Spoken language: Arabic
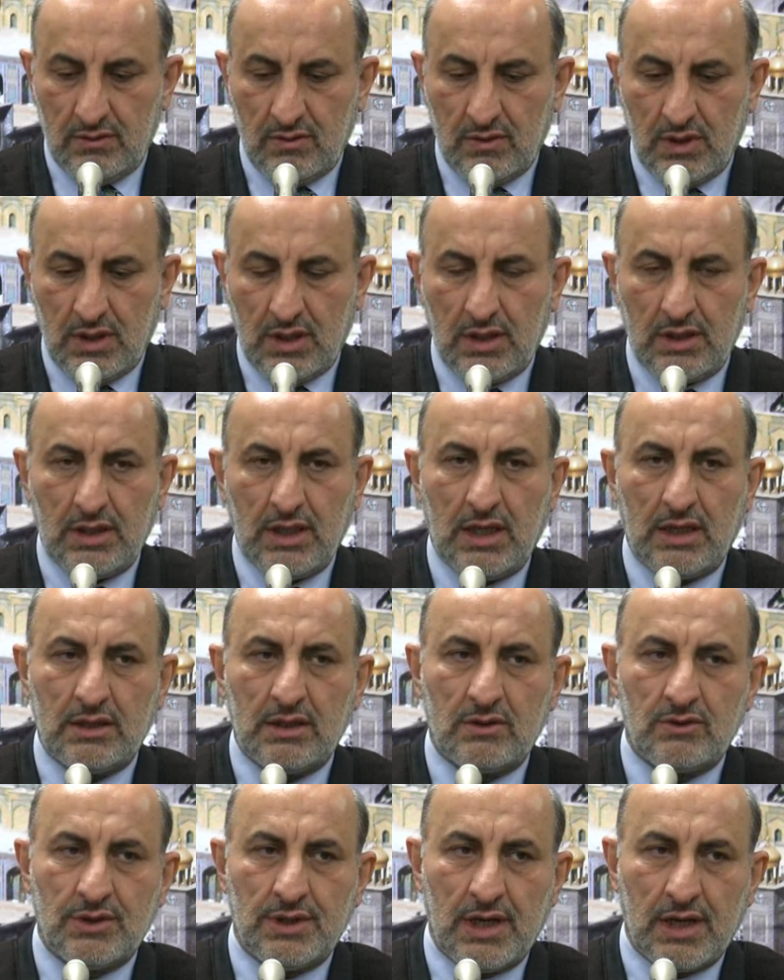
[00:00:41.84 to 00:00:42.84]

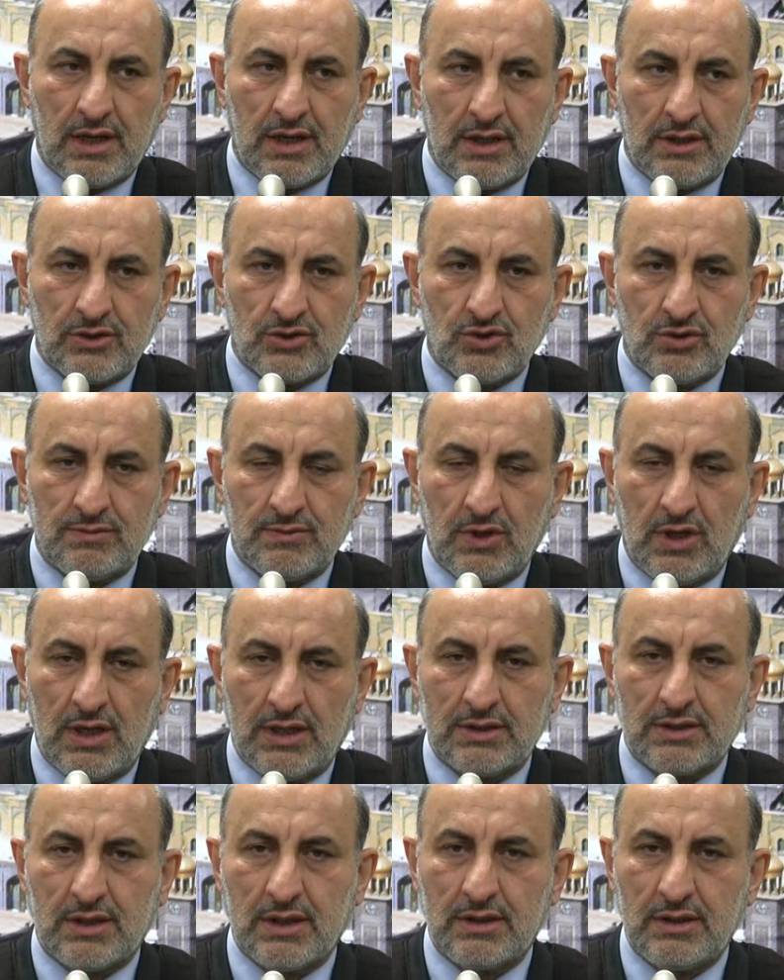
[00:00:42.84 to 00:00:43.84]
ولأن هناك
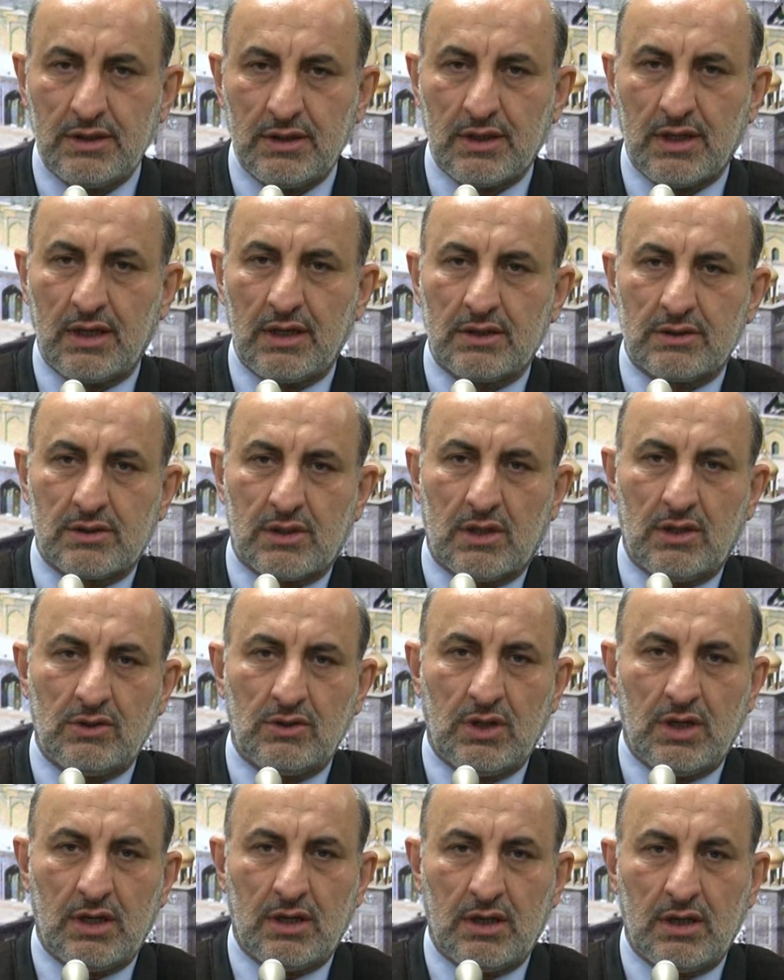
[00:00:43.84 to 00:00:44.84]
شبهات كثيرة
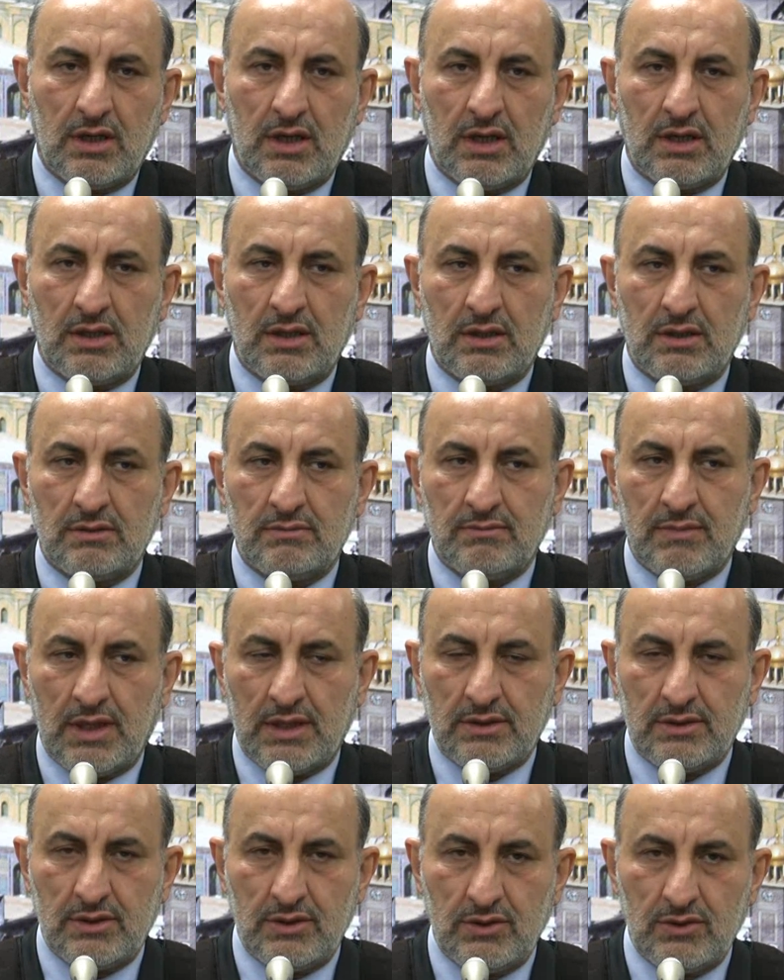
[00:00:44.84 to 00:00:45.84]
يطرحها
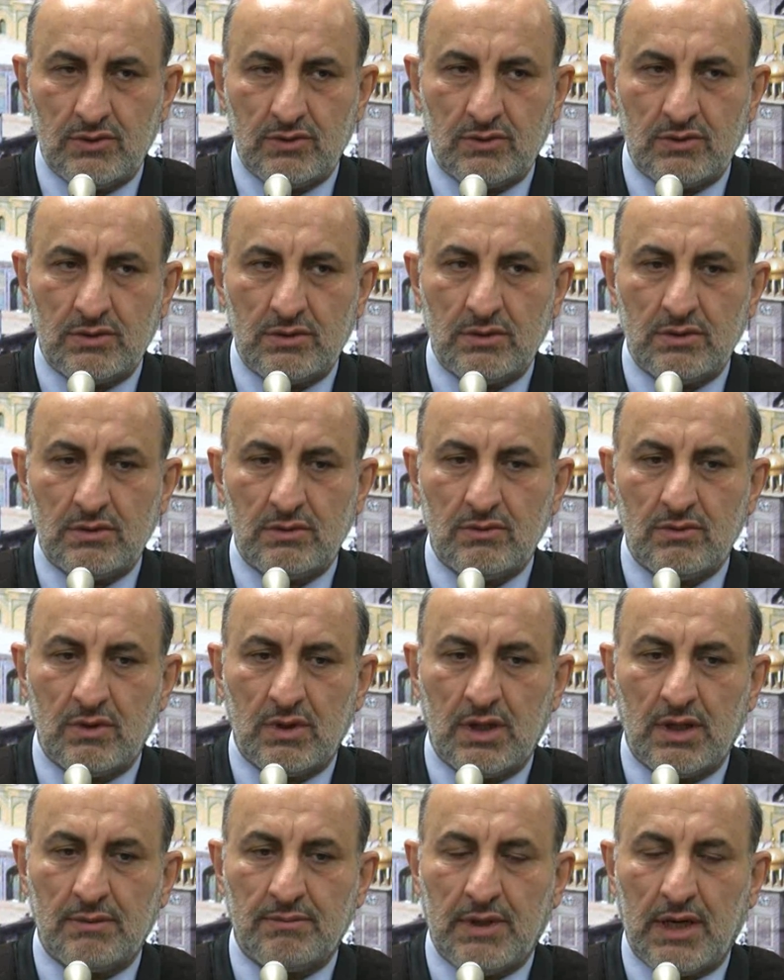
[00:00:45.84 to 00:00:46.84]
الماديون
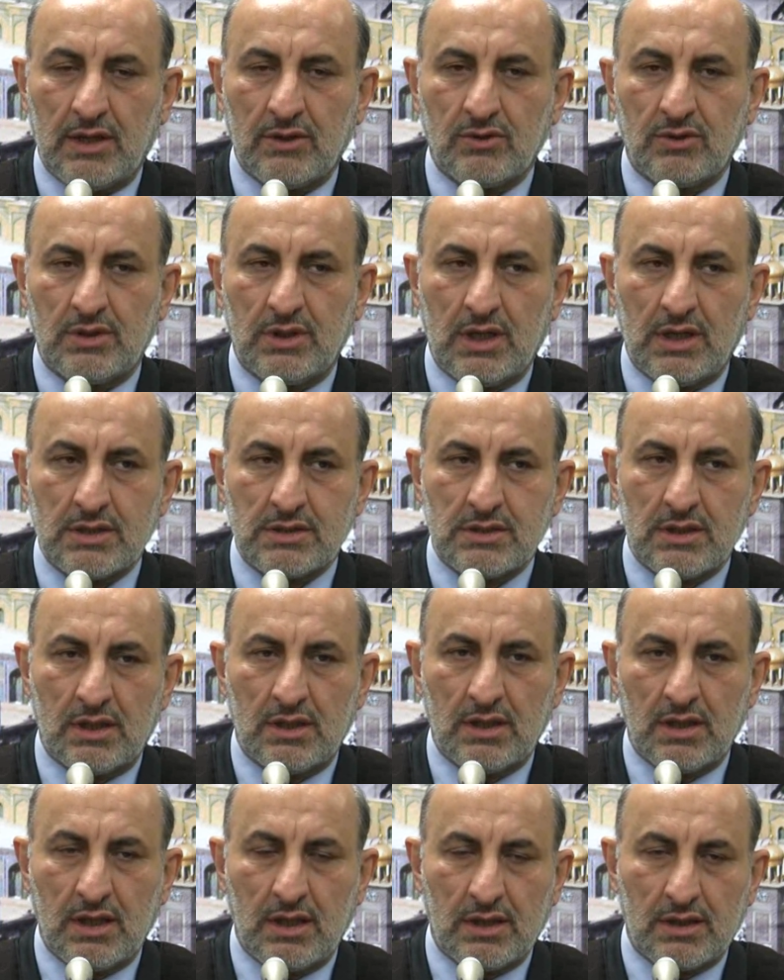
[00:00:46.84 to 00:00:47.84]
وبعض الناس
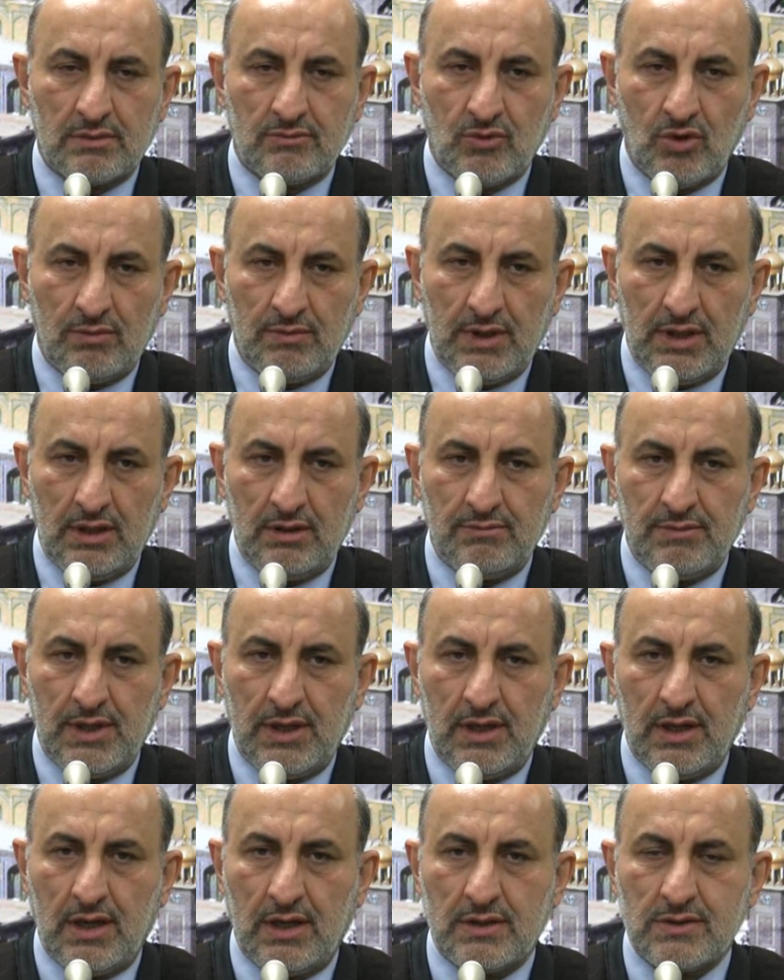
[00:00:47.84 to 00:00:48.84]
الغير مؤمنين
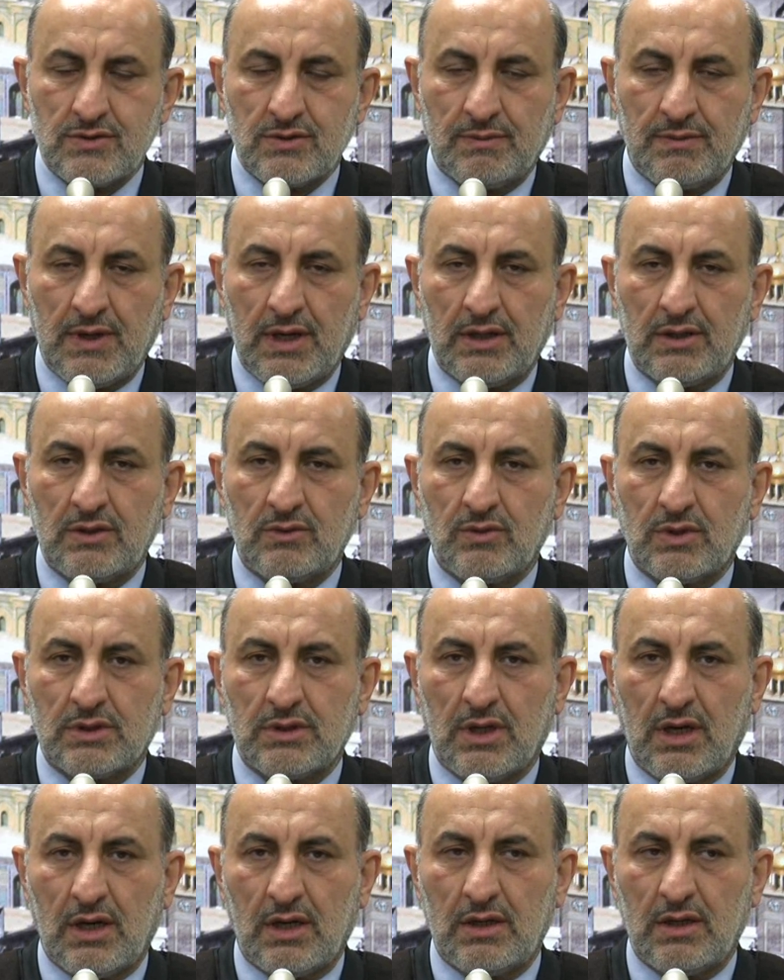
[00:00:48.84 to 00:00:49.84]
بالله سبحانه
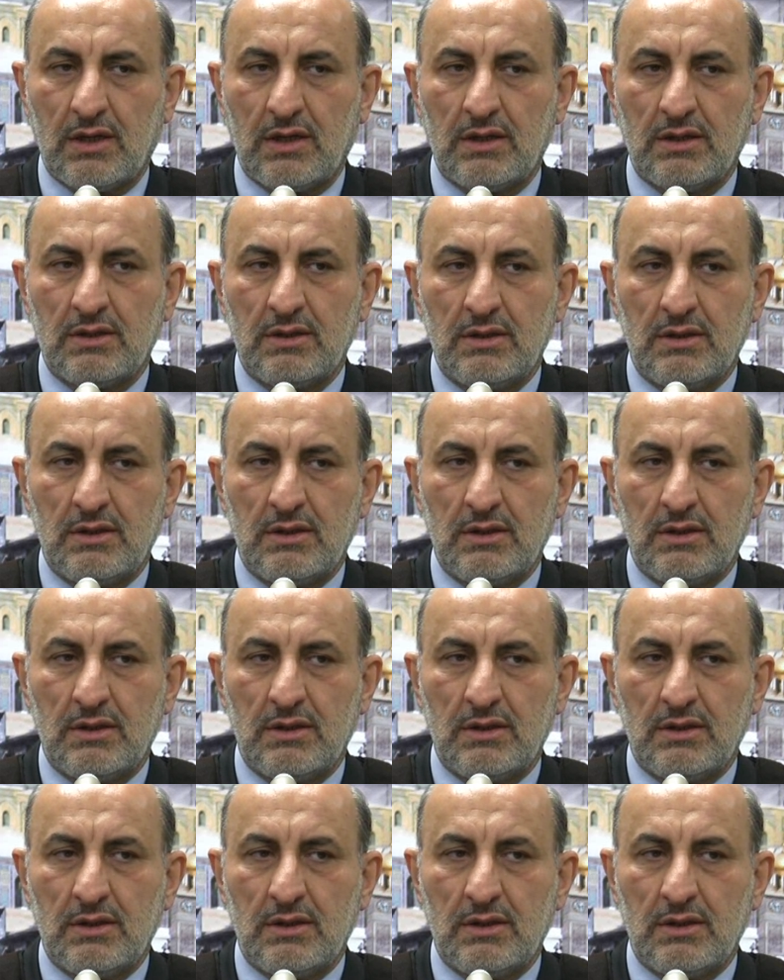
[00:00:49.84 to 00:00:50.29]
وتعالى